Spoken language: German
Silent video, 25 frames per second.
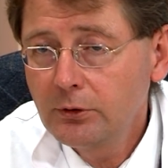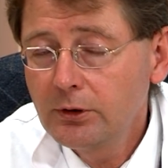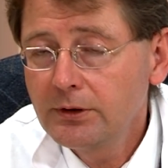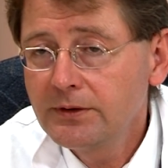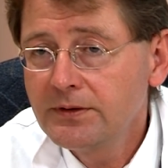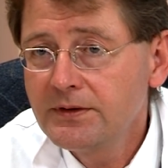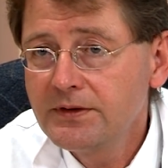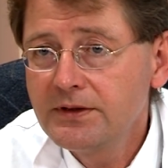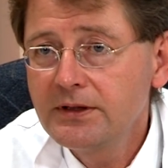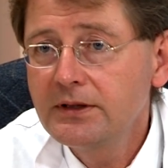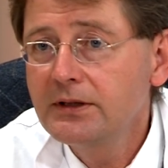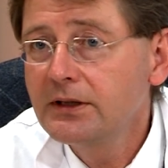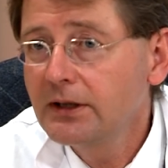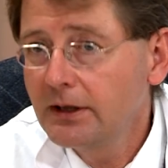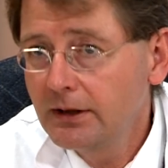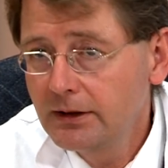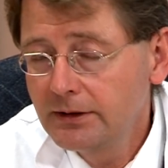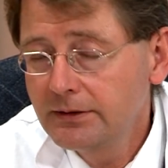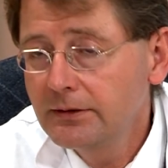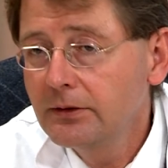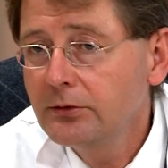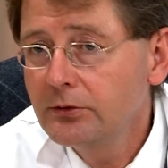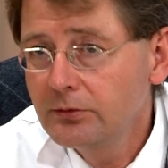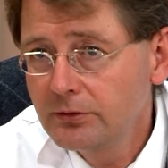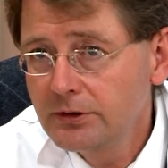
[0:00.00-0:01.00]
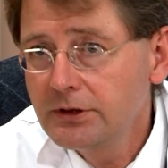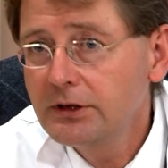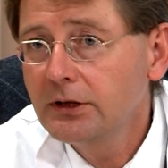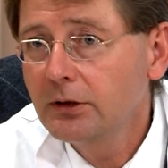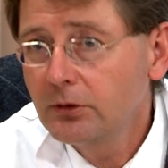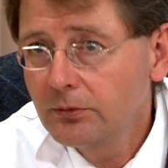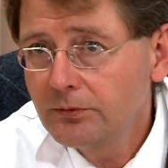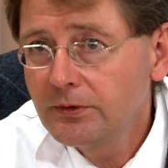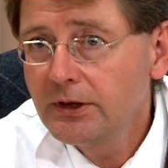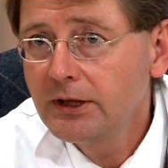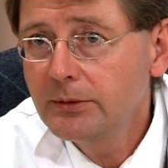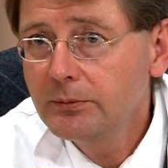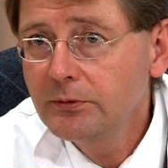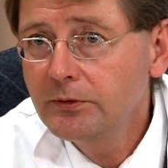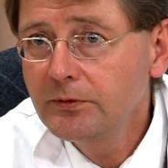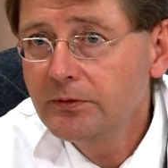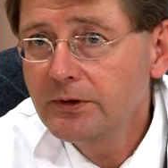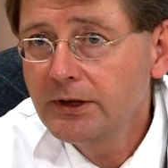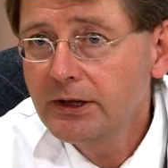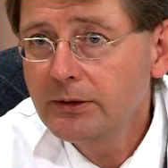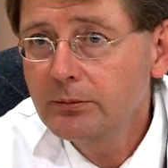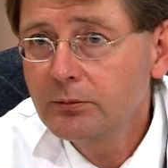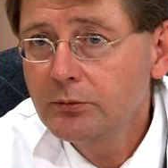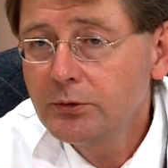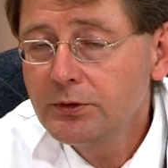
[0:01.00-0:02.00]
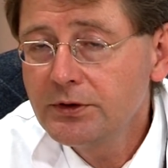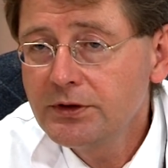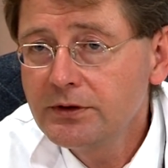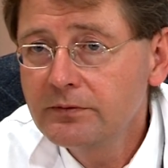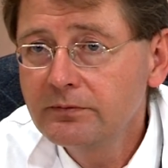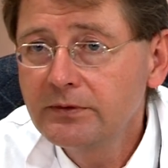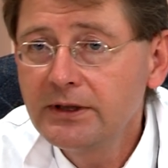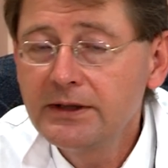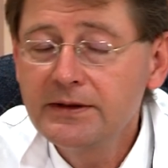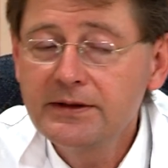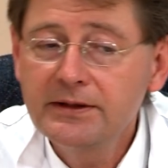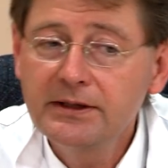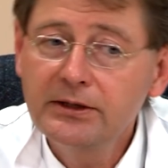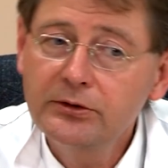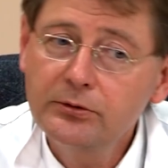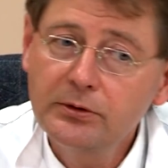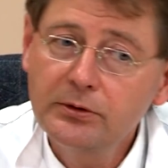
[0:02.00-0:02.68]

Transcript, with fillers: worden sind, halt natürlich auch verimpft werden müssen. Wenn sie